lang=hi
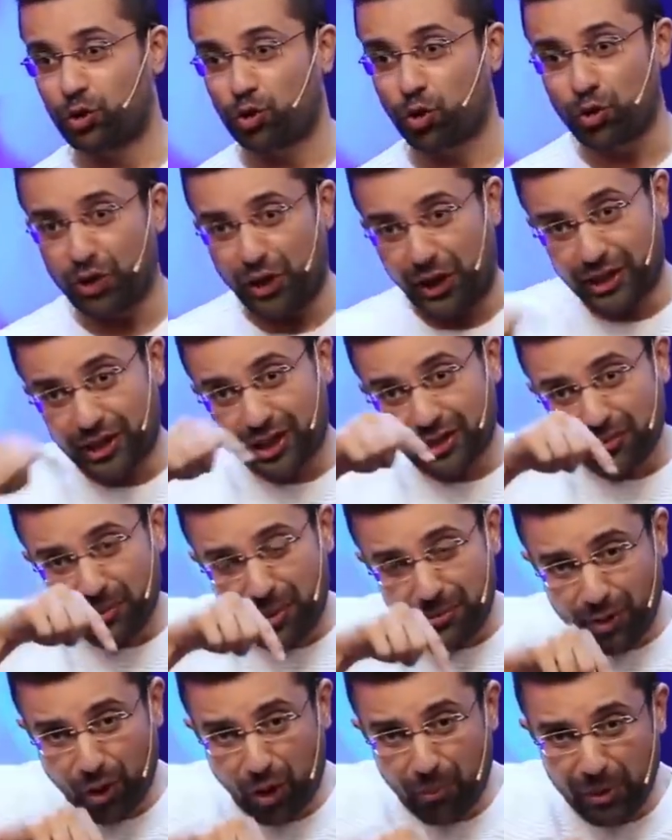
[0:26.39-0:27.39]
तो उन करियर्स
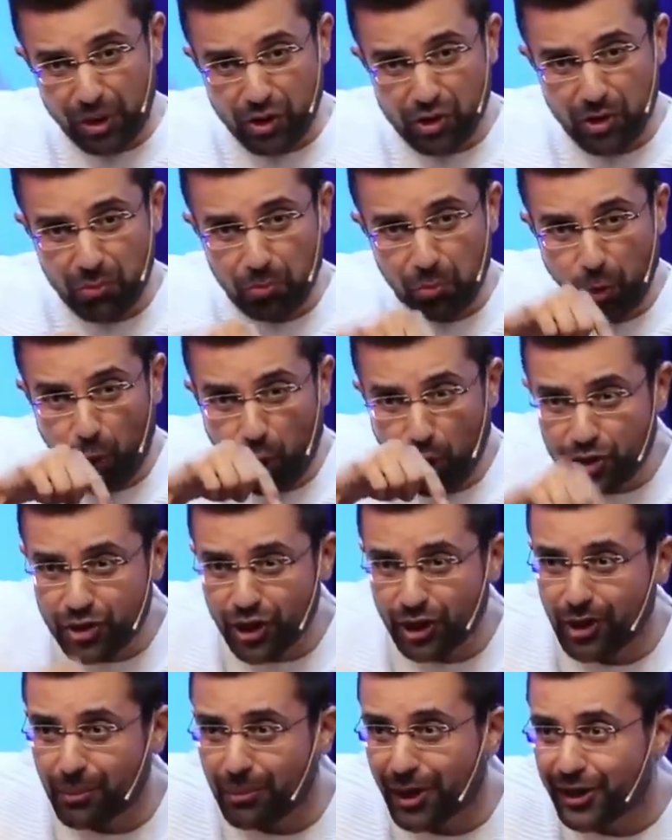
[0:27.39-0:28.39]
में भी कंपटीशन बहुत
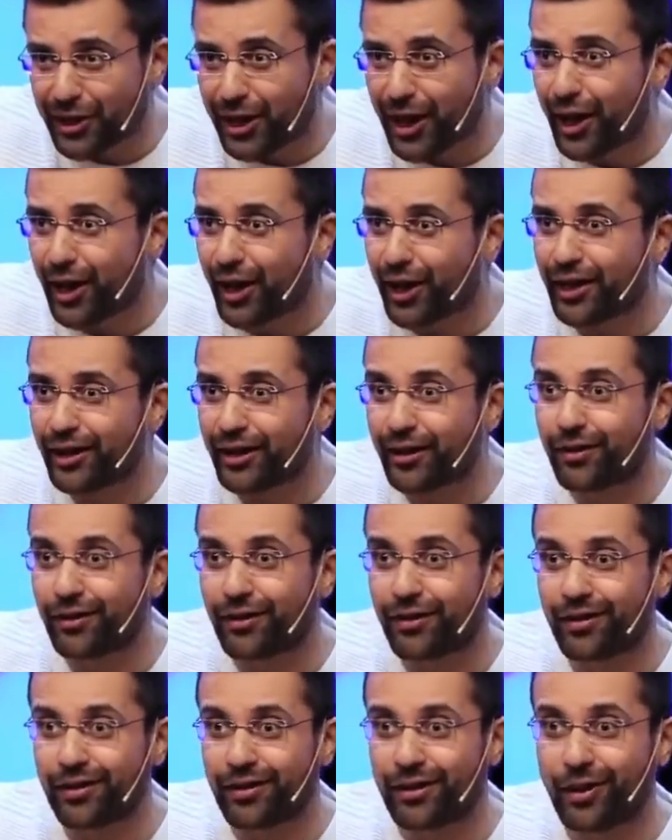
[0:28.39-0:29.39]
ज्यादा बढ़ गया है
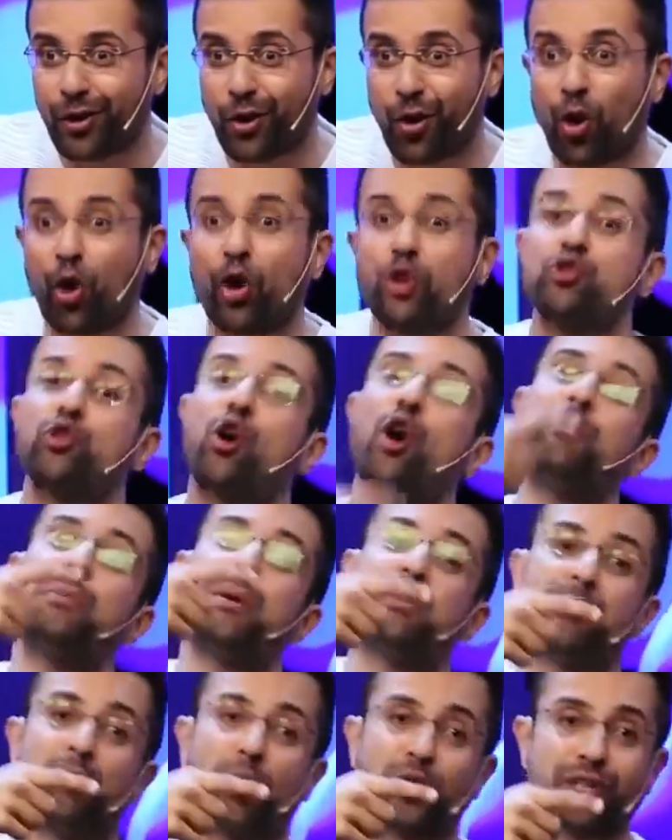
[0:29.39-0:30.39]
और जॉब
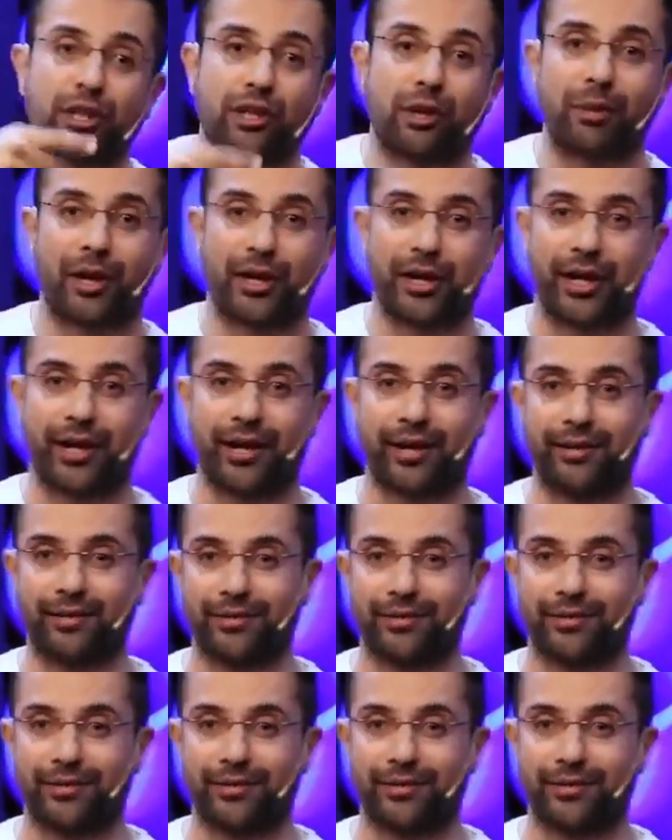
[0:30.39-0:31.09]
में भी बहुत ज़्यादा बढ़ गया